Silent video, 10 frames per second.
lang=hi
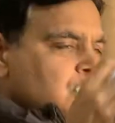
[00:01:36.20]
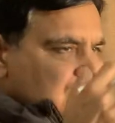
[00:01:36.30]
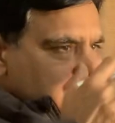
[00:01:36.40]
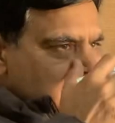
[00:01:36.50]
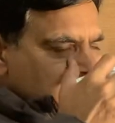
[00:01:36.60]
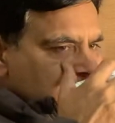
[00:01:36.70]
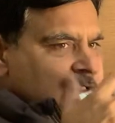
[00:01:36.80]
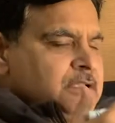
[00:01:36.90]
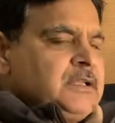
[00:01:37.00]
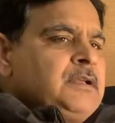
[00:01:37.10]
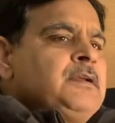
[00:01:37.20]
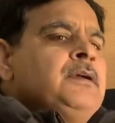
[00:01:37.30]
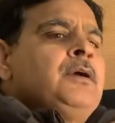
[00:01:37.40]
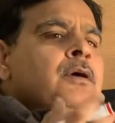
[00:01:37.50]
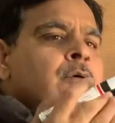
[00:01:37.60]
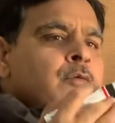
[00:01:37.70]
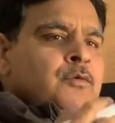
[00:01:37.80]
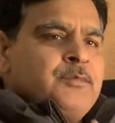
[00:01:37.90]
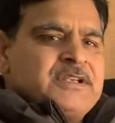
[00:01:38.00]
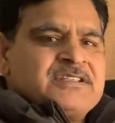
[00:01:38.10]
ग्रह मानते थे
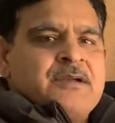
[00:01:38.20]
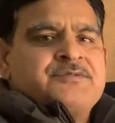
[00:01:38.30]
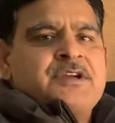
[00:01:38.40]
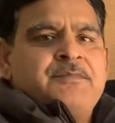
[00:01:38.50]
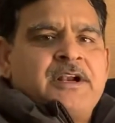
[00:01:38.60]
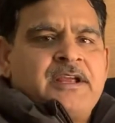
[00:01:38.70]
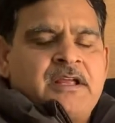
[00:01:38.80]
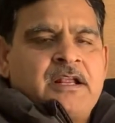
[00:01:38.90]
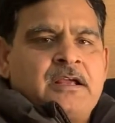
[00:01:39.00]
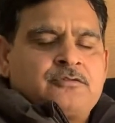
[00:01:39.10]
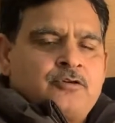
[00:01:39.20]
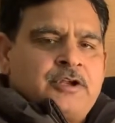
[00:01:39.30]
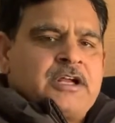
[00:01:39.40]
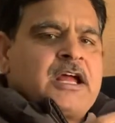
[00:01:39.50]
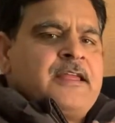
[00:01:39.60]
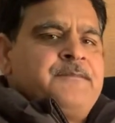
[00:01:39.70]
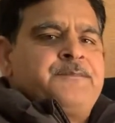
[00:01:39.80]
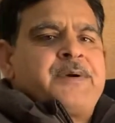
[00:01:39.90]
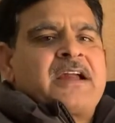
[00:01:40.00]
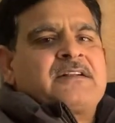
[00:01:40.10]
उनमें सबसे बड़े ग्रह हैं तो इनका
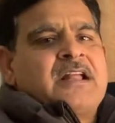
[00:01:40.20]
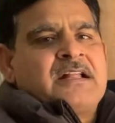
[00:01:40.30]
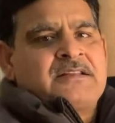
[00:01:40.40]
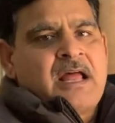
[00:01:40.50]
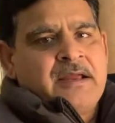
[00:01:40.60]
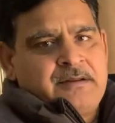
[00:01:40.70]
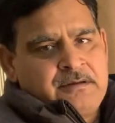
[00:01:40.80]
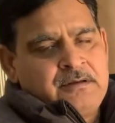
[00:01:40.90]
इम्पैक्ट आता है